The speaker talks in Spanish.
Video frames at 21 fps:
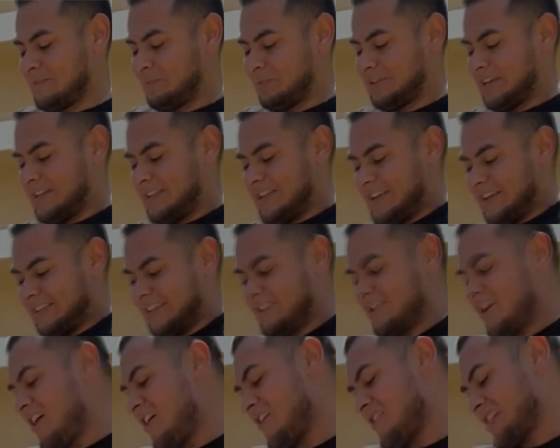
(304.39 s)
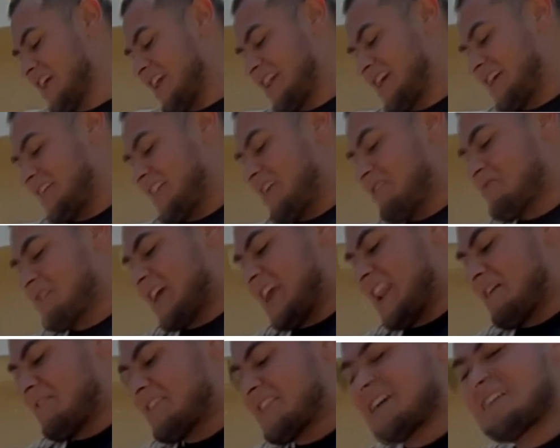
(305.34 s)
pues anda diciendo, no, no, que el canelo, que le
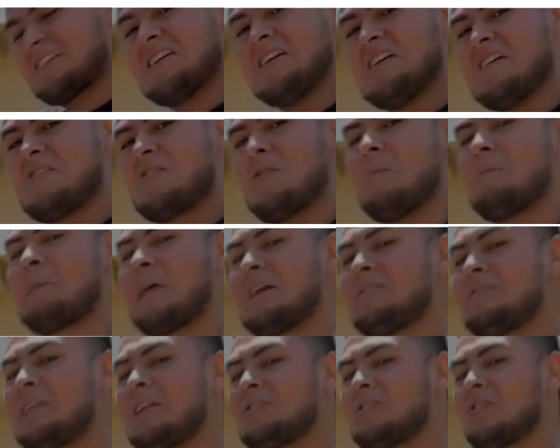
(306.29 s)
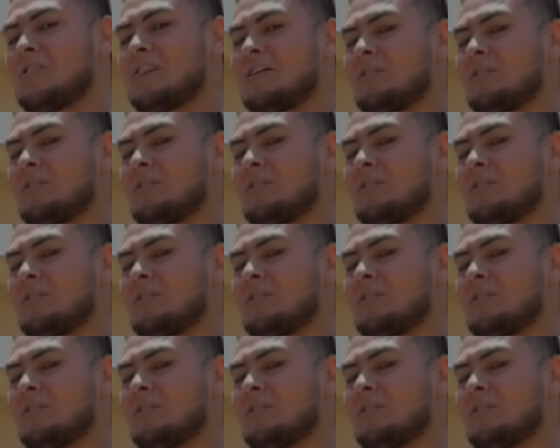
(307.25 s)
va a andar comprando la troca,